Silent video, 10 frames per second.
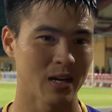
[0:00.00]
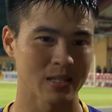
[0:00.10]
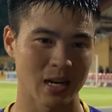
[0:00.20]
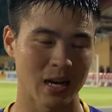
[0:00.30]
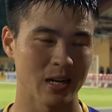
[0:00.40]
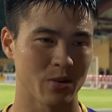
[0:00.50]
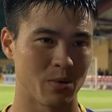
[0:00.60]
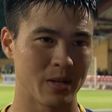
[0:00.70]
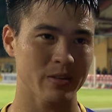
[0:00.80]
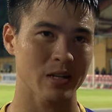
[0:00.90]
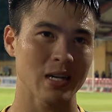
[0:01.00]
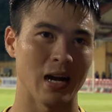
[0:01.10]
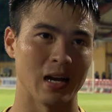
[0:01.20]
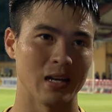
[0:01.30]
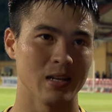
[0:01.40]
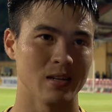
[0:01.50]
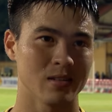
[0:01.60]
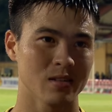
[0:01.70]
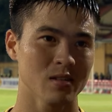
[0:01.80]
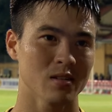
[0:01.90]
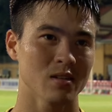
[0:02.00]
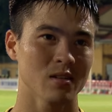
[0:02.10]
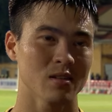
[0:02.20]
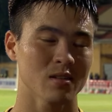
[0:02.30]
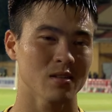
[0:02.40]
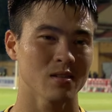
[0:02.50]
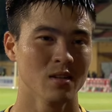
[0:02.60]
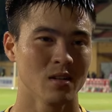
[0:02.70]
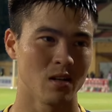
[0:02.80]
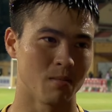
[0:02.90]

hay là Gia Lai đều cổ vũ cho khán giả uh, những uh,